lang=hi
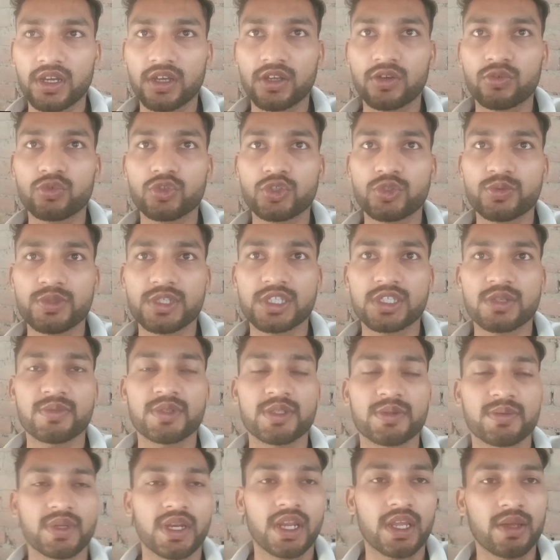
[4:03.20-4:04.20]
अगर कुछ भी
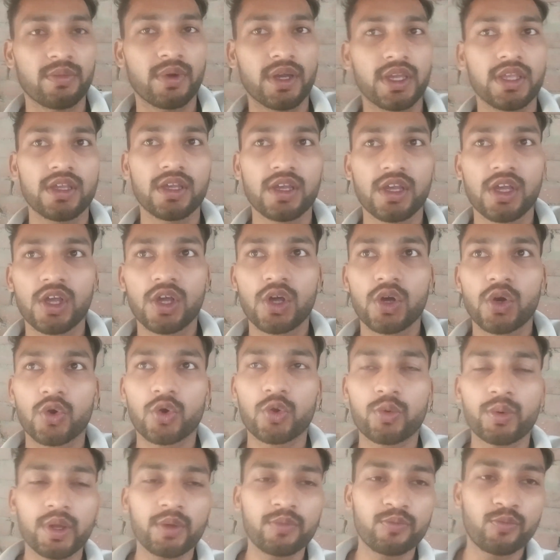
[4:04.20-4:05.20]
समझ में नहीं भाई
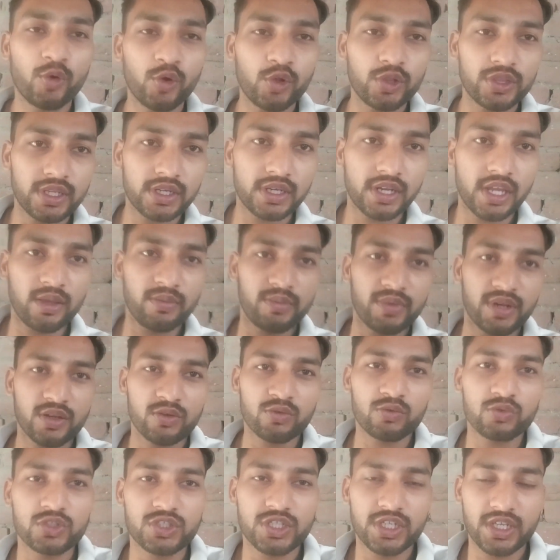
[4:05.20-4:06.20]
और भाई बोलते टाइम है ना
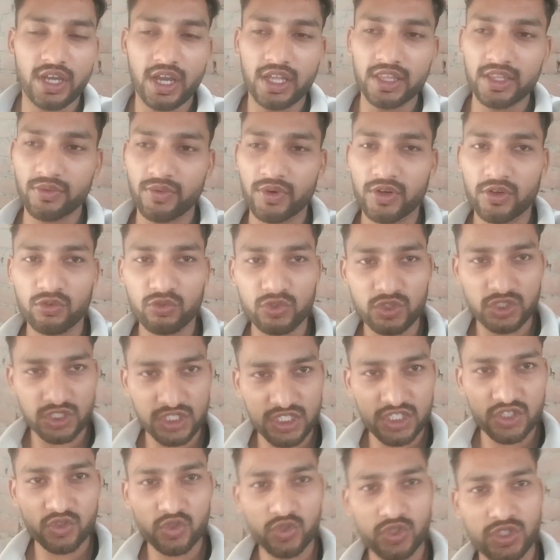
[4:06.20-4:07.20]
कुछ एक आध वर्ड ऊँच
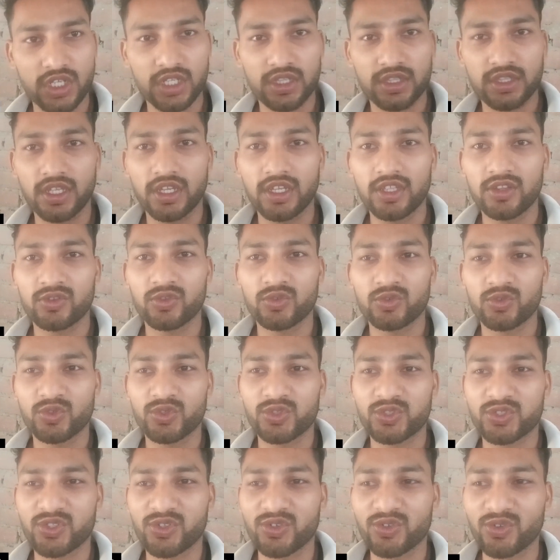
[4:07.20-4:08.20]
नीच हो जाता है तो
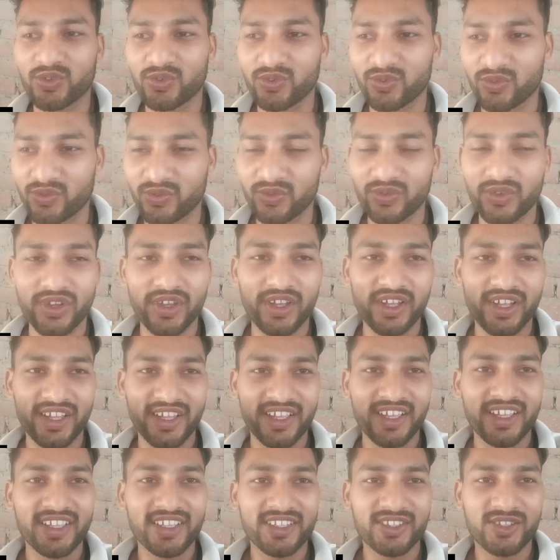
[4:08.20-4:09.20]
दोस्तों
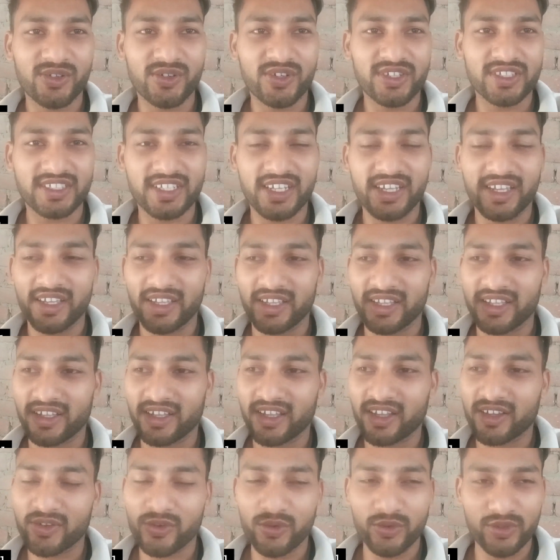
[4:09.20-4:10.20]
थोड़ा सा
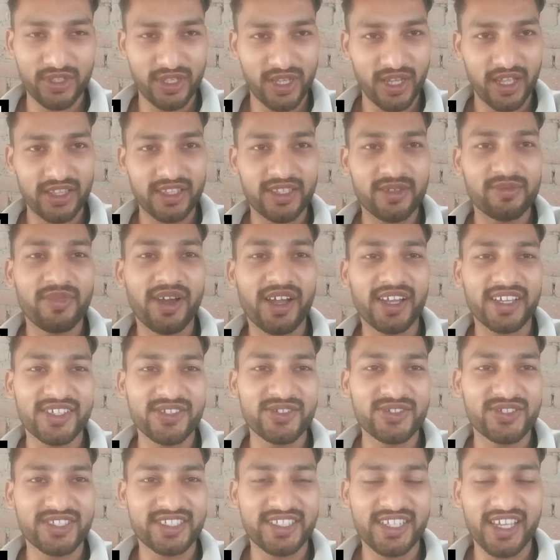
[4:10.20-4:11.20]
खुद का दिमाग
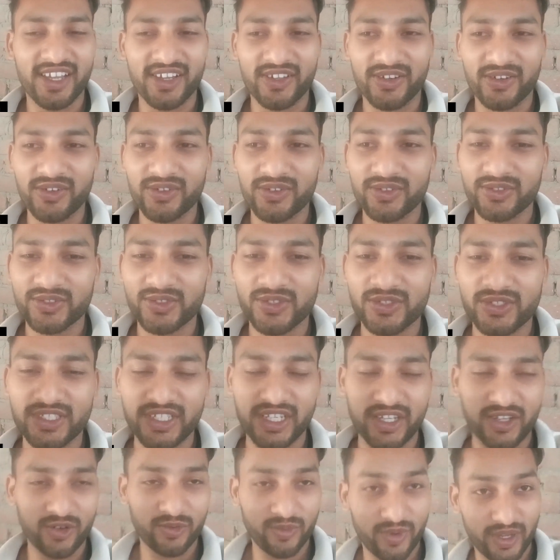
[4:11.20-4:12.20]
यूज किया करो
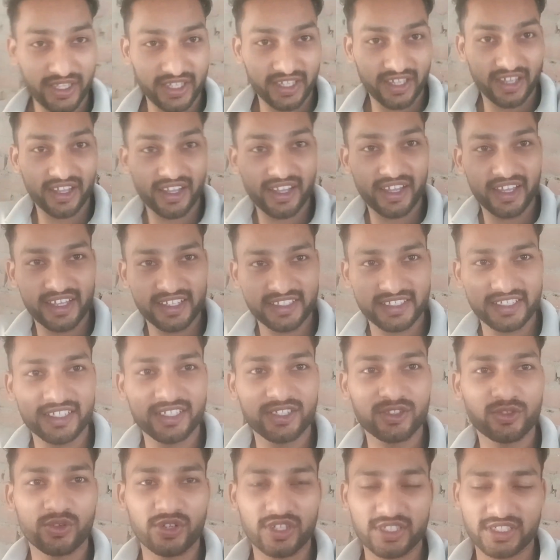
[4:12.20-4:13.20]
सोचा करो भाई हाँ ऐसे
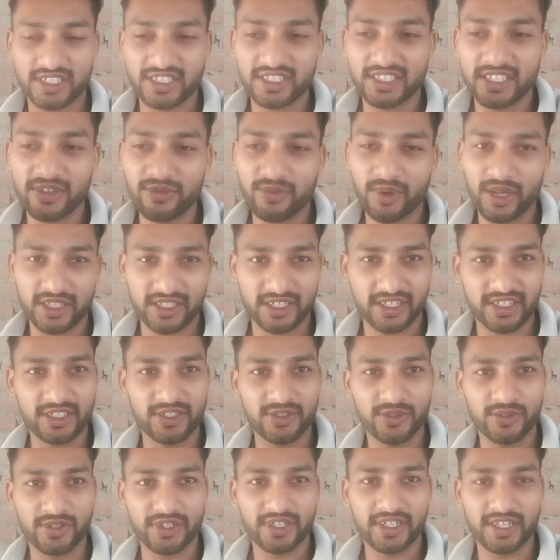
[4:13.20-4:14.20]
नहीं थोड़ा सा ये बात
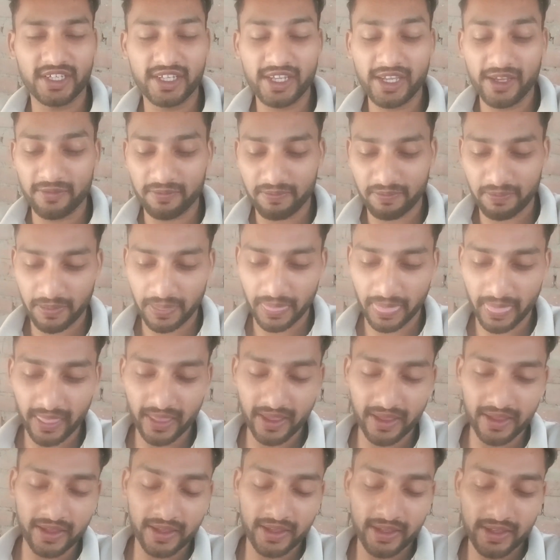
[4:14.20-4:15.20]
रही होगी ठीक है
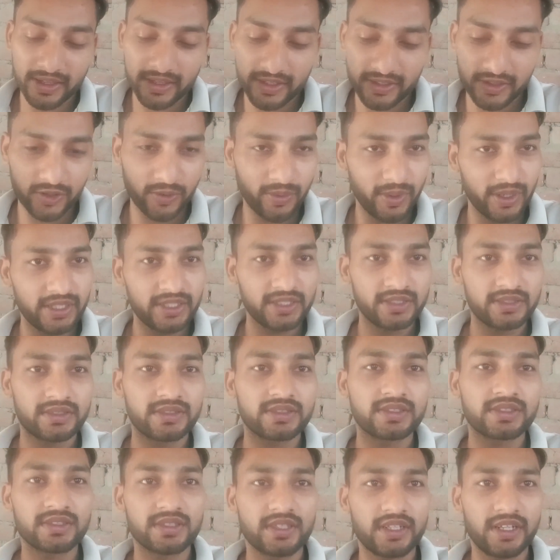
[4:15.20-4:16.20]
तो भाई
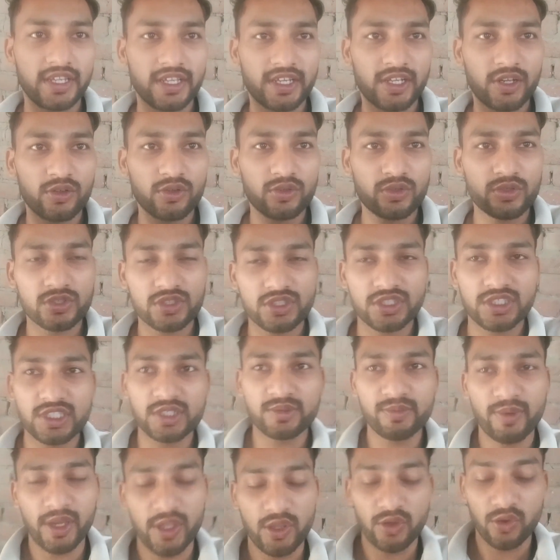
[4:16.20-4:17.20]
लिख लो
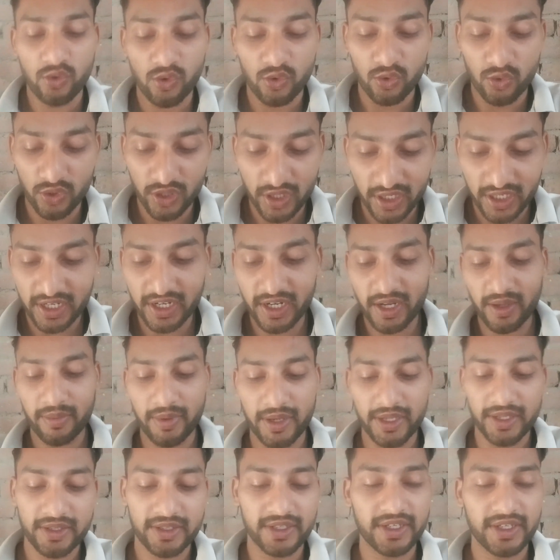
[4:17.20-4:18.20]
जिन भाइयों को गुड़ लिखना
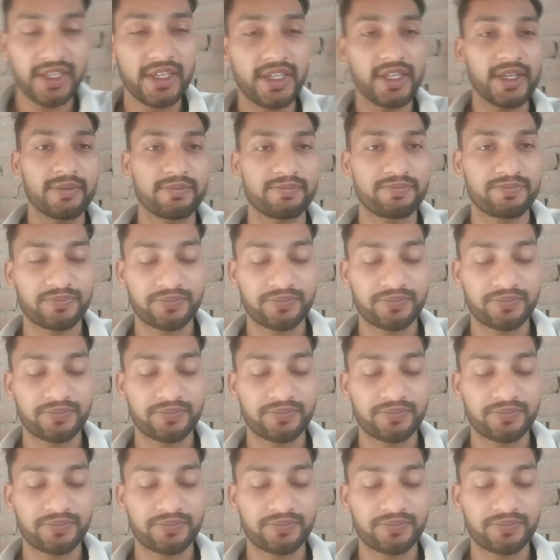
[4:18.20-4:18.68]
भाई ठीक है